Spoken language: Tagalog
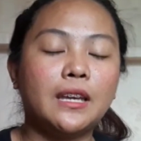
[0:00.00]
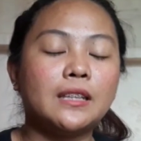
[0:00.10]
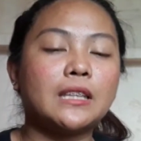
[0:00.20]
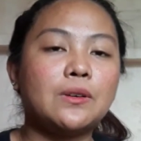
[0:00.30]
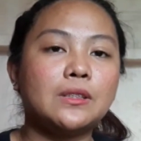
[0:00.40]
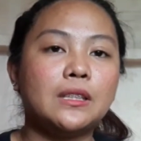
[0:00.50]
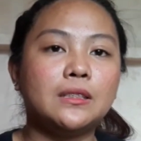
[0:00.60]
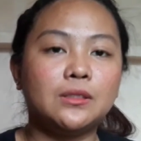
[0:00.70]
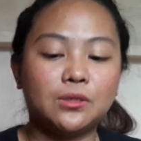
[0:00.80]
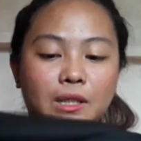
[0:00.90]
Kaya ang tawag nila
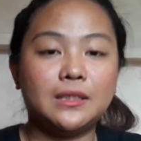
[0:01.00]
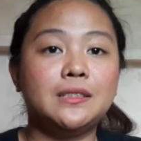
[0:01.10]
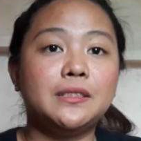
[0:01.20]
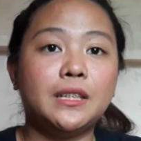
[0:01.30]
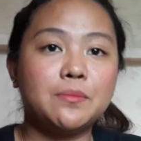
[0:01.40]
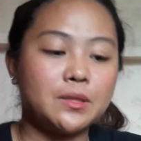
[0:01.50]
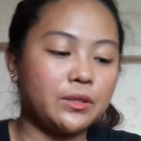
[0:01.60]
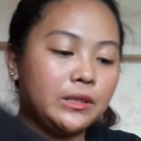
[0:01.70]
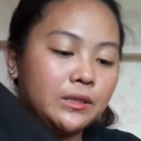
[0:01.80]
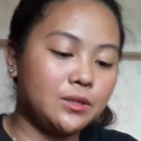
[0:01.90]
dito, Nadine jump
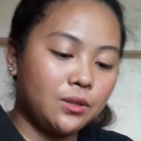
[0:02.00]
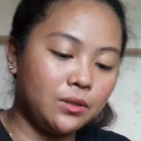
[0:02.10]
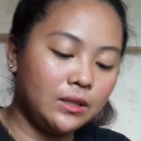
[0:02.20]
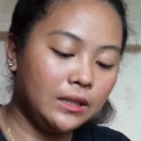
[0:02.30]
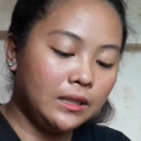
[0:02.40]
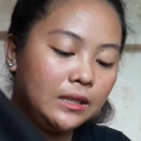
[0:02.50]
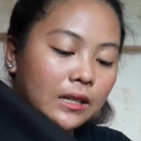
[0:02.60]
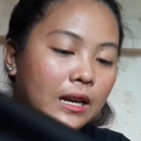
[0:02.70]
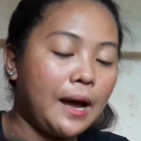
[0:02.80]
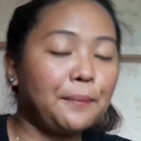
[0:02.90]
skirt. So,
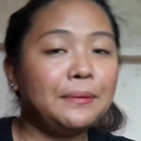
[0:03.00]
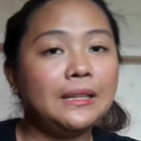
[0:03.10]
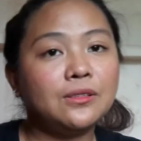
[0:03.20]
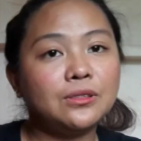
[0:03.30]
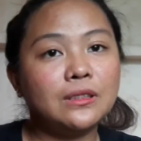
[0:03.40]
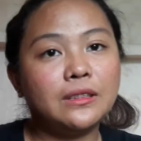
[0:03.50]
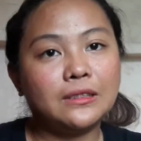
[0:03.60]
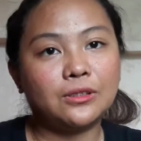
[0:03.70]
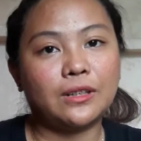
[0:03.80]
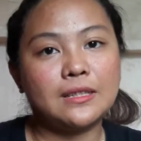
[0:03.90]
ang bili ko
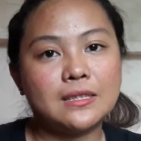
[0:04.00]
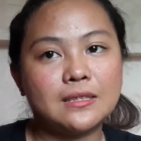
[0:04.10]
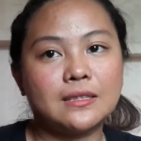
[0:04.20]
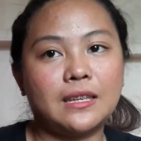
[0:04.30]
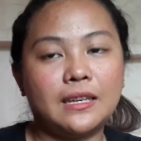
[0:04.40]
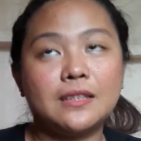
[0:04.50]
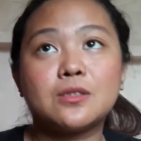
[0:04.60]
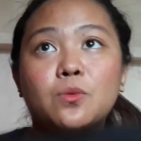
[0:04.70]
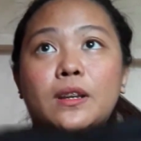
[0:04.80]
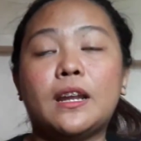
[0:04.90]
dito is,
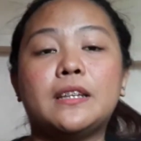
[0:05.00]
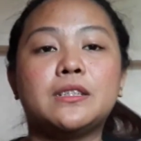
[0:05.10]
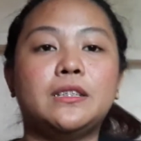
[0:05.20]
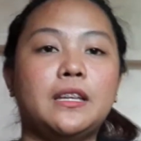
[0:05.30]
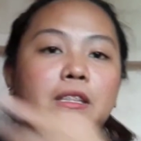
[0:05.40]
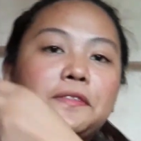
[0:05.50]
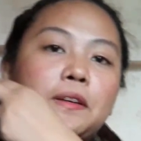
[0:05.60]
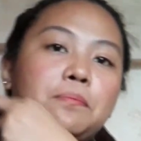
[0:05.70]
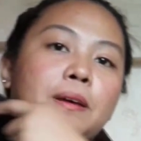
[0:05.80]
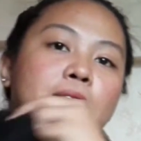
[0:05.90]
is 185
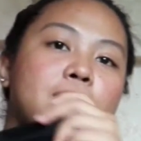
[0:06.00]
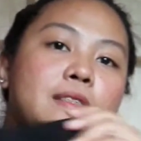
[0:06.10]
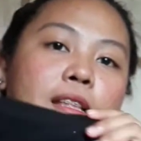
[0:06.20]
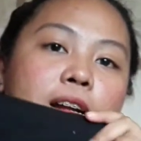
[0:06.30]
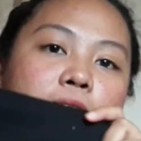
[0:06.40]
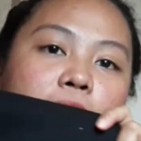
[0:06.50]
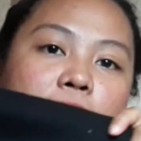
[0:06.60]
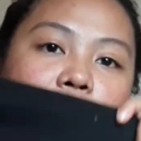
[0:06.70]
pesos lang.